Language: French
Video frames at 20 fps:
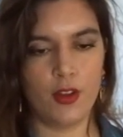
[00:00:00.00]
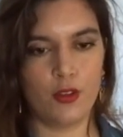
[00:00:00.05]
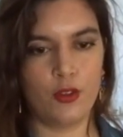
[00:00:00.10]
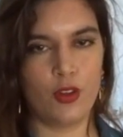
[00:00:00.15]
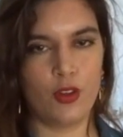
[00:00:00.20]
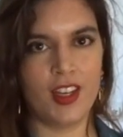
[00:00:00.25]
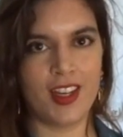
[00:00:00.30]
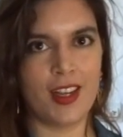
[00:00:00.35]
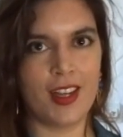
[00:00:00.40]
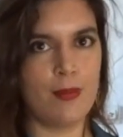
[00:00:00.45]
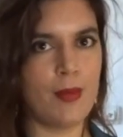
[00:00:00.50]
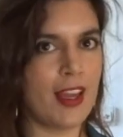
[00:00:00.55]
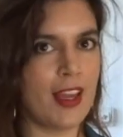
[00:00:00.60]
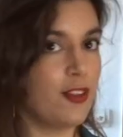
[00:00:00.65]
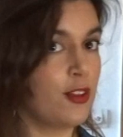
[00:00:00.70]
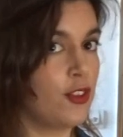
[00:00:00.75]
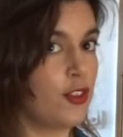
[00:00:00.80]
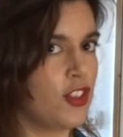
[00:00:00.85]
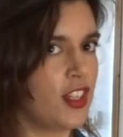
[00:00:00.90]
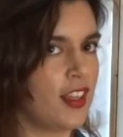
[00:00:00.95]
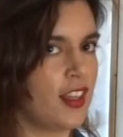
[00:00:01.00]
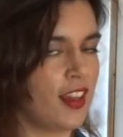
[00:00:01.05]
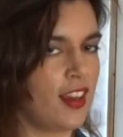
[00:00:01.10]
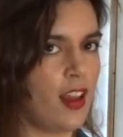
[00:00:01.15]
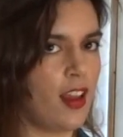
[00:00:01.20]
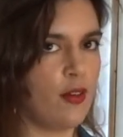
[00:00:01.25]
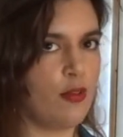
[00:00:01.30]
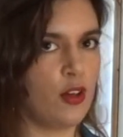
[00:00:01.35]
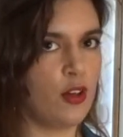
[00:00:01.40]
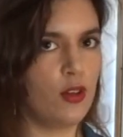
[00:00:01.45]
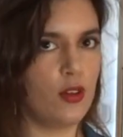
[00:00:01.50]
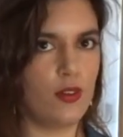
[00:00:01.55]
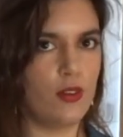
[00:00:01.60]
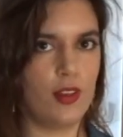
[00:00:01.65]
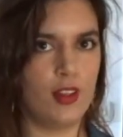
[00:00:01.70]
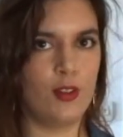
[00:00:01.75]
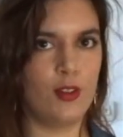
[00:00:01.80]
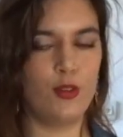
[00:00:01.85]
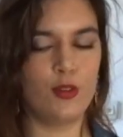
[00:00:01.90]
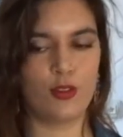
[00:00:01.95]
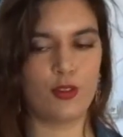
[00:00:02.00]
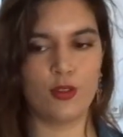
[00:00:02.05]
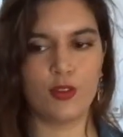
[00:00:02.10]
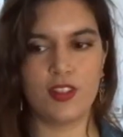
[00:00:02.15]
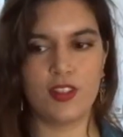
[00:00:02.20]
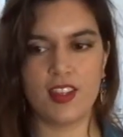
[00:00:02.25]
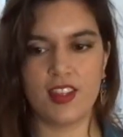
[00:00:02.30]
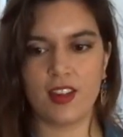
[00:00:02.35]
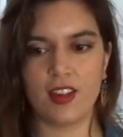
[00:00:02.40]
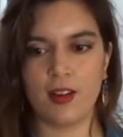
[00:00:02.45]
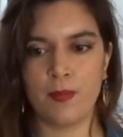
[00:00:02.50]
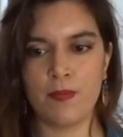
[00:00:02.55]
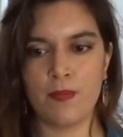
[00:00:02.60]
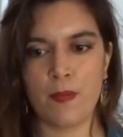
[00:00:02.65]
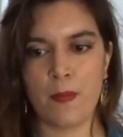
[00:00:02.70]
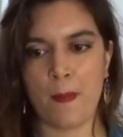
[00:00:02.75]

de lire les merdes que j'ai écrites avant, et de se dire,